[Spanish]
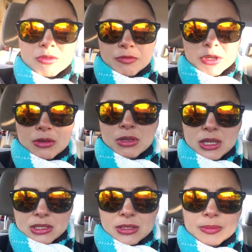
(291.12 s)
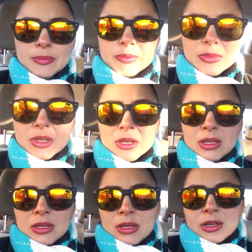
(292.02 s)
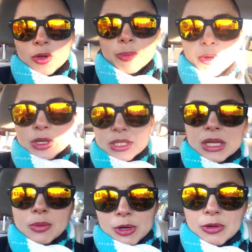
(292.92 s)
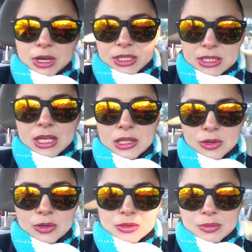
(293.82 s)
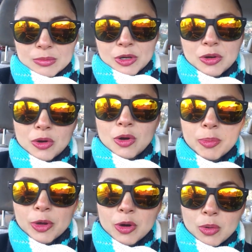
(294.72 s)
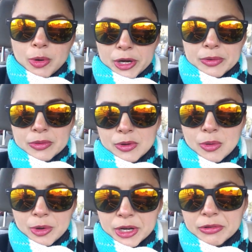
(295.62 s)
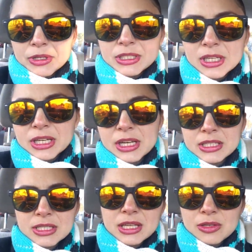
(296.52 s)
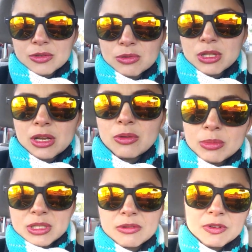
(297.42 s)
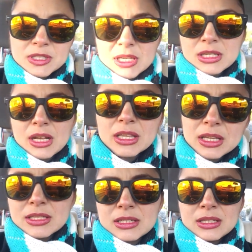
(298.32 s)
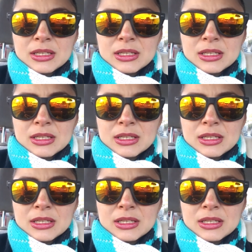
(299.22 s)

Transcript: frío y así. Lo peor es de que, bueno, gracias a Dios, bueno, no lo peor, lo bueno. Lo bueno es de que gracias a Dios yo he traído mis defensas altas